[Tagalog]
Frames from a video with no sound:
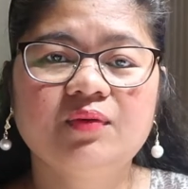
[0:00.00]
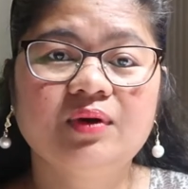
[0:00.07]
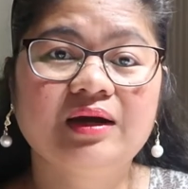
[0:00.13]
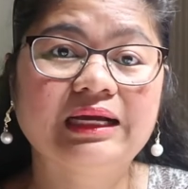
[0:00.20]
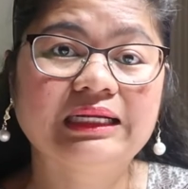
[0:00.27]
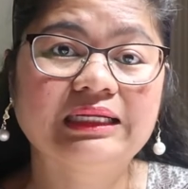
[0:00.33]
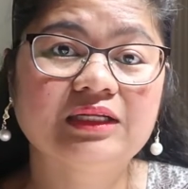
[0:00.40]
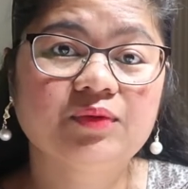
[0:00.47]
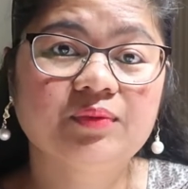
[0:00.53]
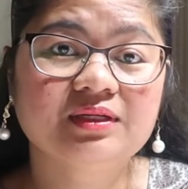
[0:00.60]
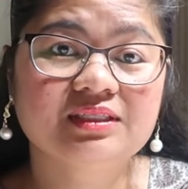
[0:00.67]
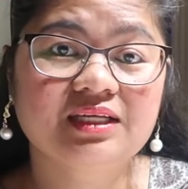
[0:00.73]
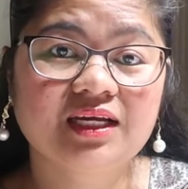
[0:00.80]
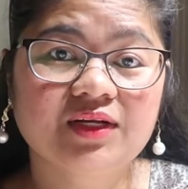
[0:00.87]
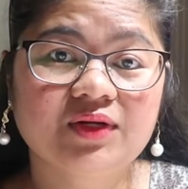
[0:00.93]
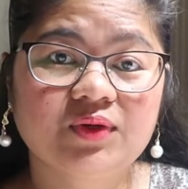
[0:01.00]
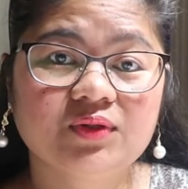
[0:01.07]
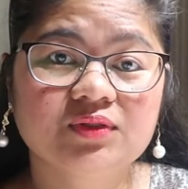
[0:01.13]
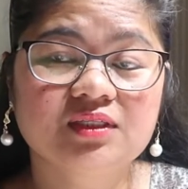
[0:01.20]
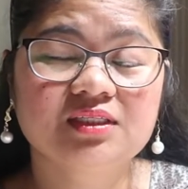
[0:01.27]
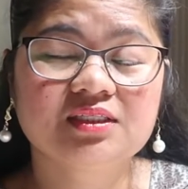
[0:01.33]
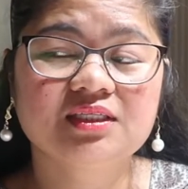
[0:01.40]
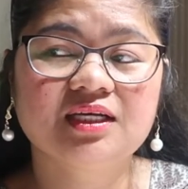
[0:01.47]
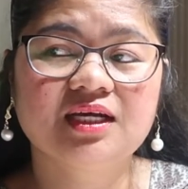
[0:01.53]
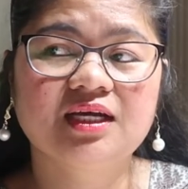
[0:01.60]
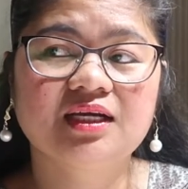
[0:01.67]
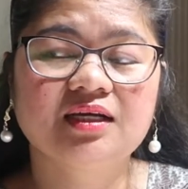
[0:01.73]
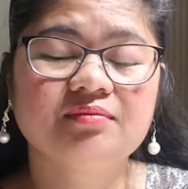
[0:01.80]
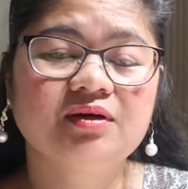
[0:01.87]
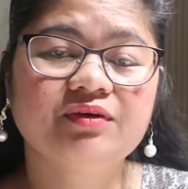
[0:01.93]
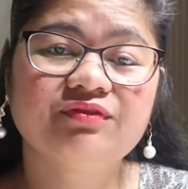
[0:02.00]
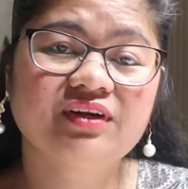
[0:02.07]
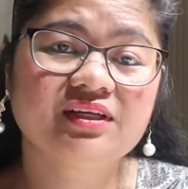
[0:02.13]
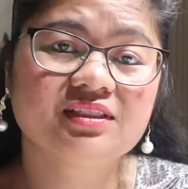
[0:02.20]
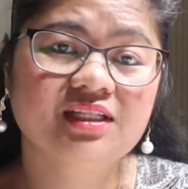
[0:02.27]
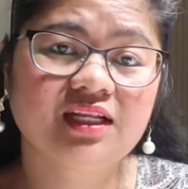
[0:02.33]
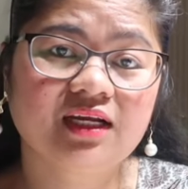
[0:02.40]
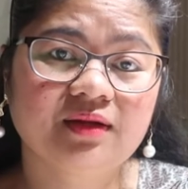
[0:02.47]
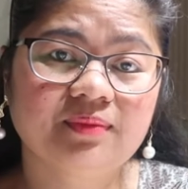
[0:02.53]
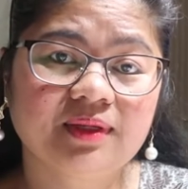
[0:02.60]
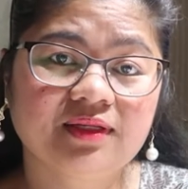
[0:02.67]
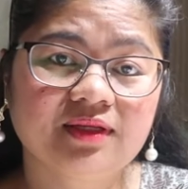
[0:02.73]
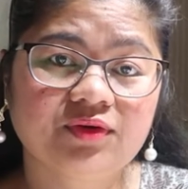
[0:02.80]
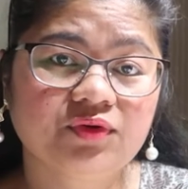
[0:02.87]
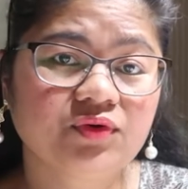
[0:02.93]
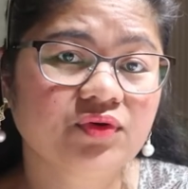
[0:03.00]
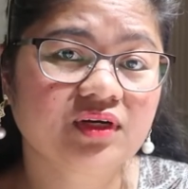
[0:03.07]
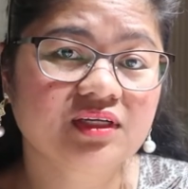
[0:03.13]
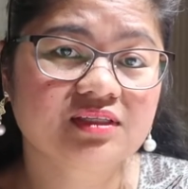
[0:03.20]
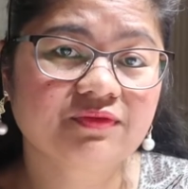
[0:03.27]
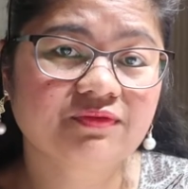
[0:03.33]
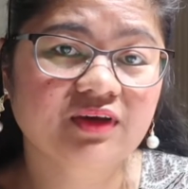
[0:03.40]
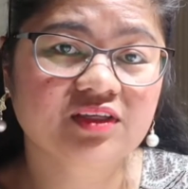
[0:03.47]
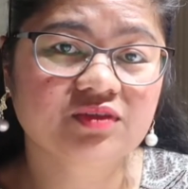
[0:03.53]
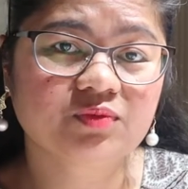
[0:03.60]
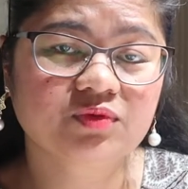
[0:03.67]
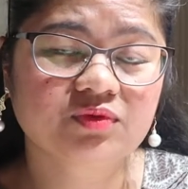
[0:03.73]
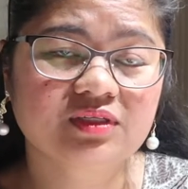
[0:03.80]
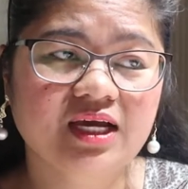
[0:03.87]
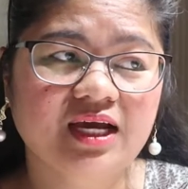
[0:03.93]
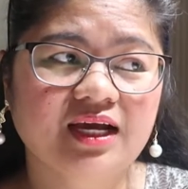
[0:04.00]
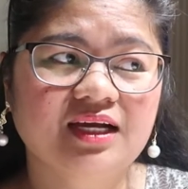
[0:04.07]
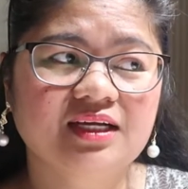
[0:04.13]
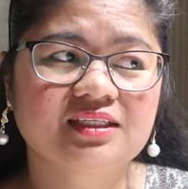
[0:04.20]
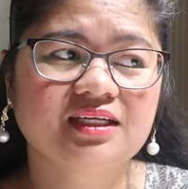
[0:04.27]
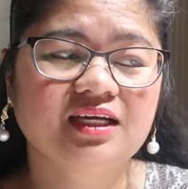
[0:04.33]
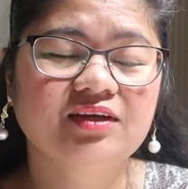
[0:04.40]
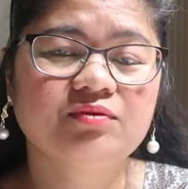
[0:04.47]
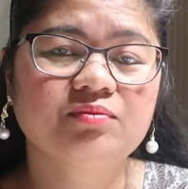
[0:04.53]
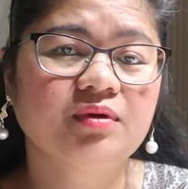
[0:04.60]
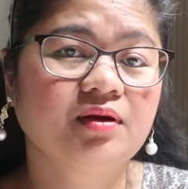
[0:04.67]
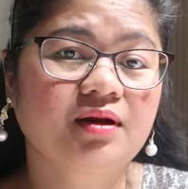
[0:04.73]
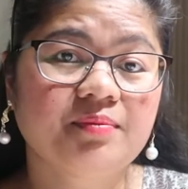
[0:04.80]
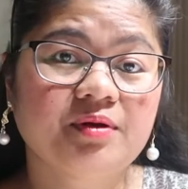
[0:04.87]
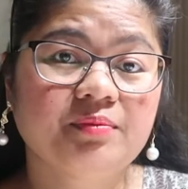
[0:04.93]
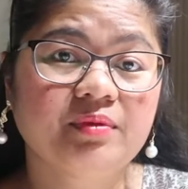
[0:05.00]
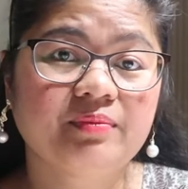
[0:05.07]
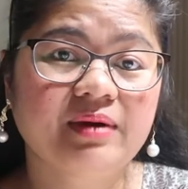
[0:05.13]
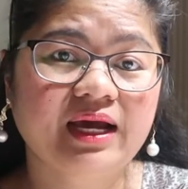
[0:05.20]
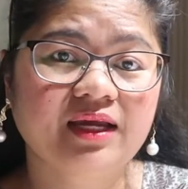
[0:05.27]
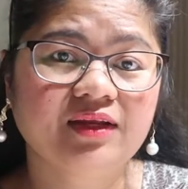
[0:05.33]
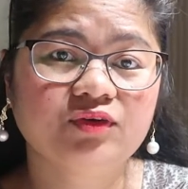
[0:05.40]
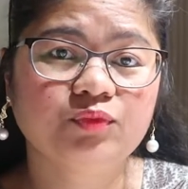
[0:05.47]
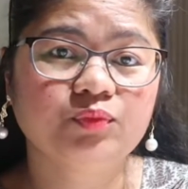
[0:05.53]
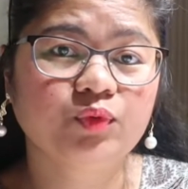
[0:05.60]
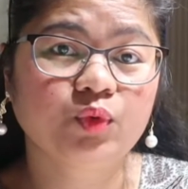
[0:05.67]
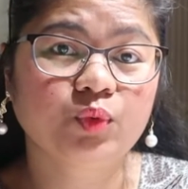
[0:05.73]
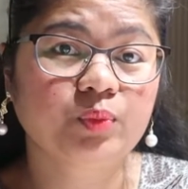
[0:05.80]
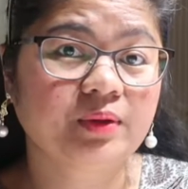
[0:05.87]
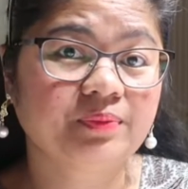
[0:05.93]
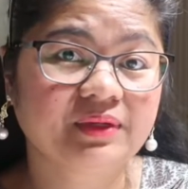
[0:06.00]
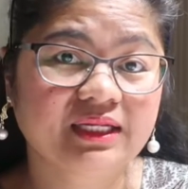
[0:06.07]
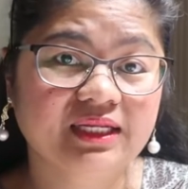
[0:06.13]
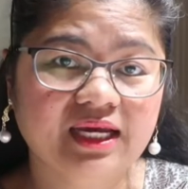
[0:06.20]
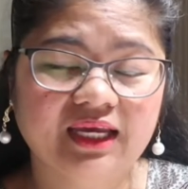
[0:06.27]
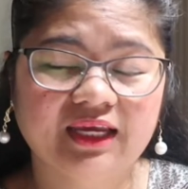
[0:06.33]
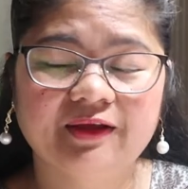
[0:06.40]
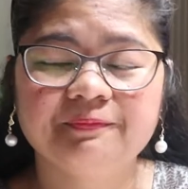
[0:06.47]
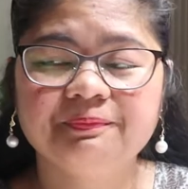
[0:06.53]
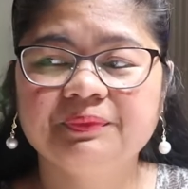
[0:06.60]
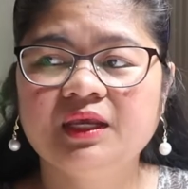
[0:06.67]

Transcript: Huwag ka na daw magselos kasi nga, mga friends lang naman niya yung nasa Facebook niya. Kasi nga yung maraming babae doon, puro pa Pinay.